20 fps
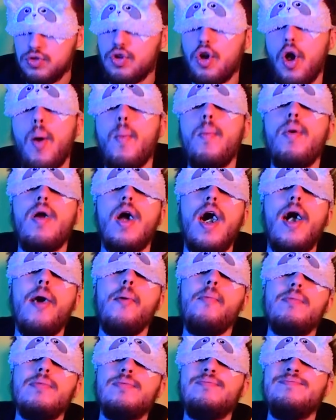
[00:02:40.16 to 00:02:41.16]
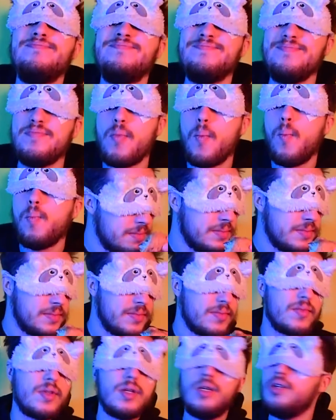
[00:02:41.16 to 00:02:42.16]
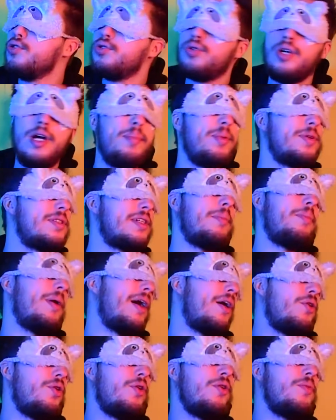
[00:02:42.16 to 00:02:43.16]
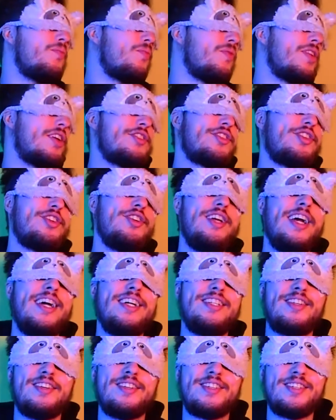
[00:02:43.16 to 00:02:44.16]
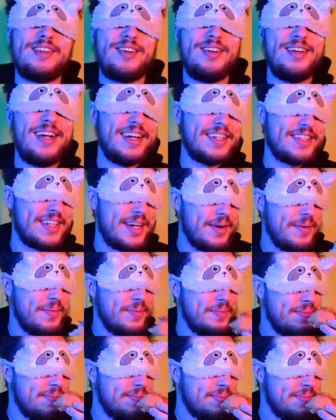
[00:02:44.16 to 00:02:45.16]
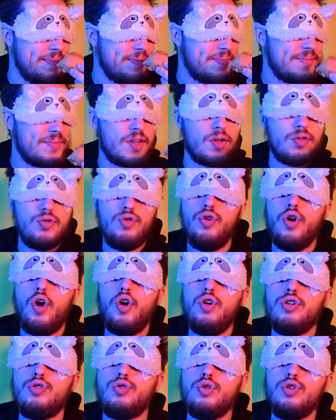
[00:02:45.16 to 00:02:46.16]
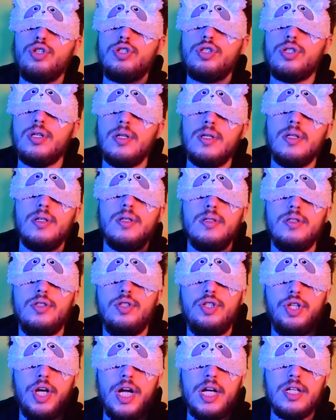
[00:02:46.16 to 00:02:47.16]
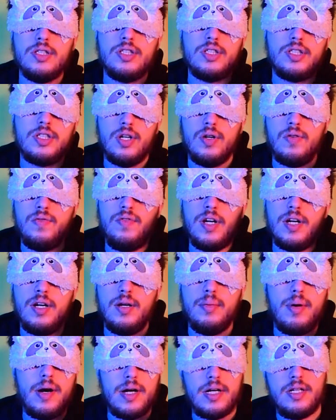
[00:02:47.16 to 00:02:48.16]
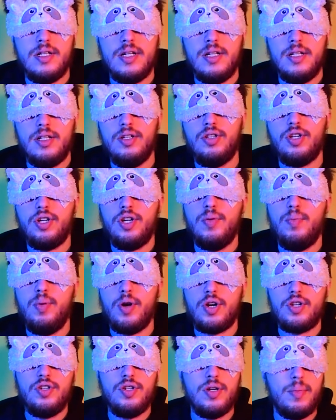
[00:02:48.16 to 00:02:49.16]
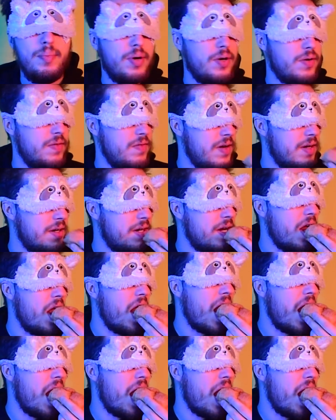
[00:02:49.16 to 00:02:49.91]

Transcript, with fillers: Dobre. No już czuję po zapachu, że to nie jest to, co kojarzę. Ty, ale tu jest cięższe o wiele bardziej, takie bardziej napakowane.